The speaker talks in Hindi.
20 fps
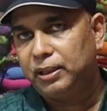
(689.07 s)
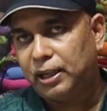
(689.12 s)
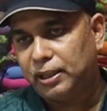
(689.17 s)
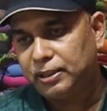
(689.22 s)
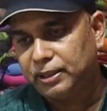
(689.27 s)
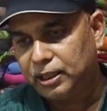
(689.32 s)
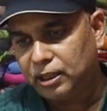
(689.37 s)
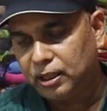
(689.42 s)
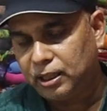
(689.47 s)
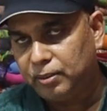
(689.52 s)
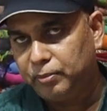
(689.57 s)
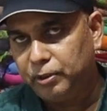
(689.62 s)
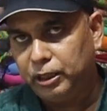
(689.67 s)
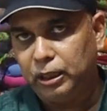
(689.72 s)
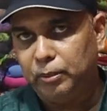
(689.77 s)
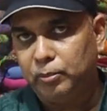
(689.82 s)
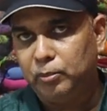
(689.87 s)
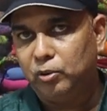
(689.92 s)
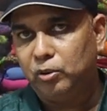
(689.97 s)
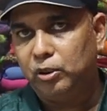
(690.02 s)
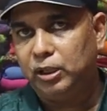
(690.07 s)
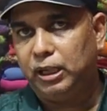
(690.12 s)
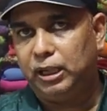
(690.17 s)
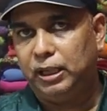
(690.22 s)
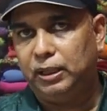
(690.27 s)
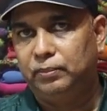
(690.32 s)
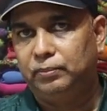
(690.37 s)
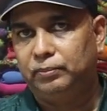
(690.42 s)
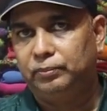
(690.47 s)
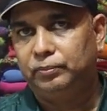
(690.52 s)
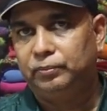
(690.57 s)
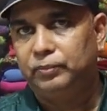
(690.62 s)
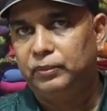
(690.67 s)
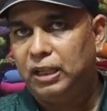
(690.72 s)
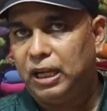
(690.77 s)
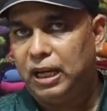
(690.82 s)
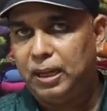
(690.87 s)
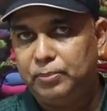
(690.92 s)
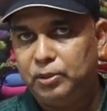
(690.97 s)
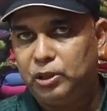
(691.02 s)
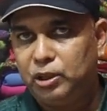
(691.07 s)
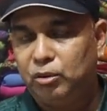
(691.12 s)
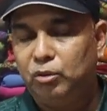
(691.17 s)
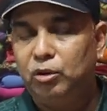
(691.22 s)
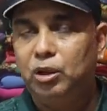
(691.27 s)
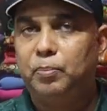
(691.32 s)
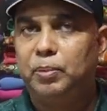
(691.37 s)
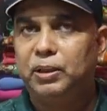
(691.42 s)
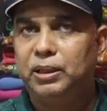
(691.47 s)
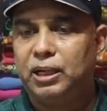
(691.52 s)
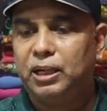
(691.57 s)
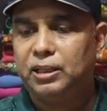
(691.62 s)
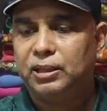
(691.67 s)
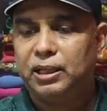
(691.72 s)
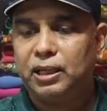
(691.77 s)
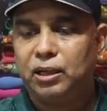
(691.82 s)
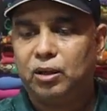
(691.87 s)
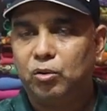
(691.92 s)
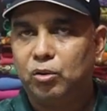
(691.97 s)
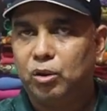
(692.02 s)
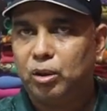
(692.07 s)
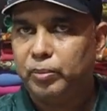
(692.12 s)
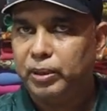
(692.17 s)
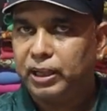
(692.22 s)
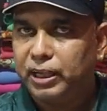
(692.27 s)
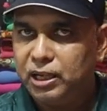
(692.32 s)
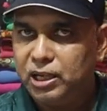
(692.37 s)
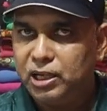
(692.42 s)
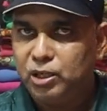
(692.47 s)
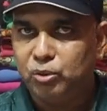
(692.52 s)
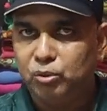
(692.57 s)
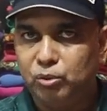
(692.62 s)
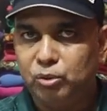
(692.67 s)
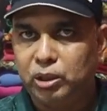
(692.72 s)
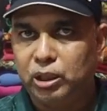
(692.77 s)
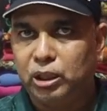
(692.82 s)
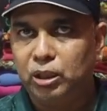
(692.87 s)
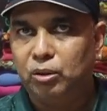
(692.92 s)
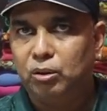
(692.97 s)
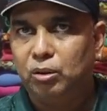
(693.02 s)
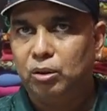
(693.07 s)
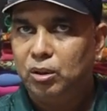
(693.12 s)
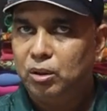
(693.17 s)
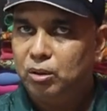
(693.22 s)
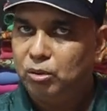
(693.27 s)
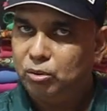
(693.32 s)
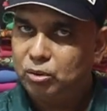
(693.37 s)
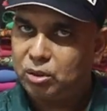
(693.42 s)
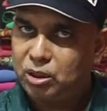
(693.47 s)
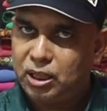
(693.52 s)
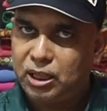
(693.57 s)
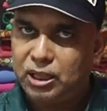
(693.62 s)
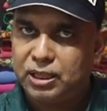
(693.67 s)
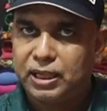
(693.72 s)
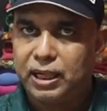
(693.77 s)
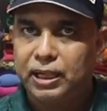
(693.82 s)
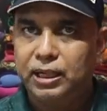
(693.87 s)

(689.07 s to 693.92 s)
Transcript: पंद्रह हज़ार का मिनिमम ऑर्डर है okay. आप जरूरी नहीं पंद्रह हजार का ऑर्डर में खाली सूट ही लो उसके यहाँ